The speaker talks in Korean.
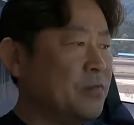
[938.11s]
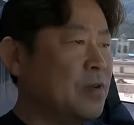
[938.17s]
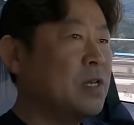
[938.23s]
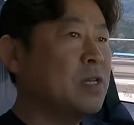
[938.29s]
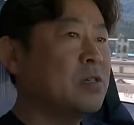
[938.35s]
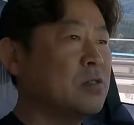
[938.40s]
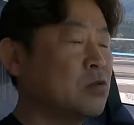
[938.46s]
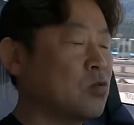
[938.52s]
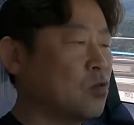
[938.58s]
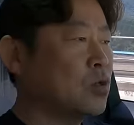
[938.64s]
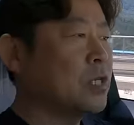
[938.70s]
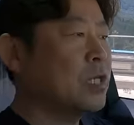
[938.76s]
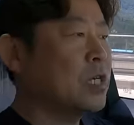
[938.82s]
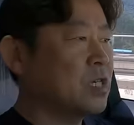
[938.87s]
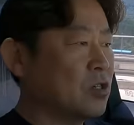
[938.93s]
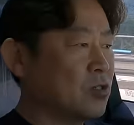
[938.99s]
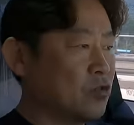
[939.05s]
필링을
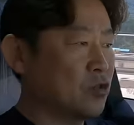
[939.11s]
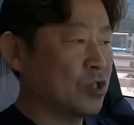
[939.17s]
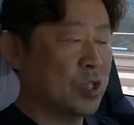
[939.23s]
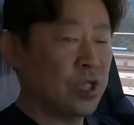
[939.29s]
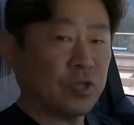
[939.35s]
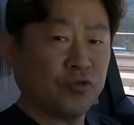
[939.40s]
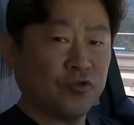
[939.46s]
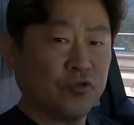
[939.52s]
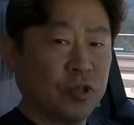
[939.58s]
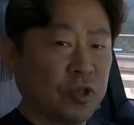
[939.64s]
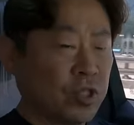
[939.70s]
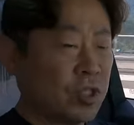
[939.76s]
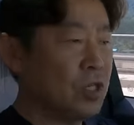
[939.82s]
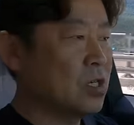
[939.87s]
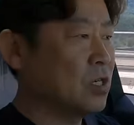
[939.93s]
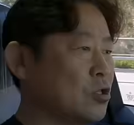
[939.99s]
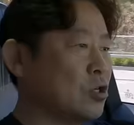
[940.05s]
동일하게 유지해 준 거죠